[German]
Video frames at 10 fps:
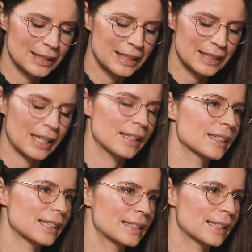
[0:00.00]
ist nichts
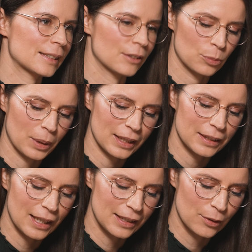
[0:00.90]
anderes als das
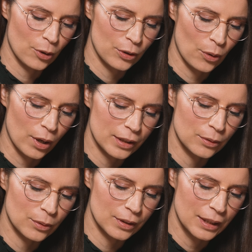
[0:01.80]
Versprechen einer neuen
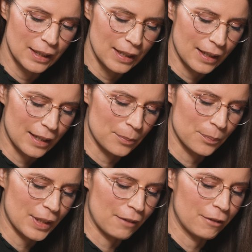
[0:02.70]
Ordnung. Ähm, der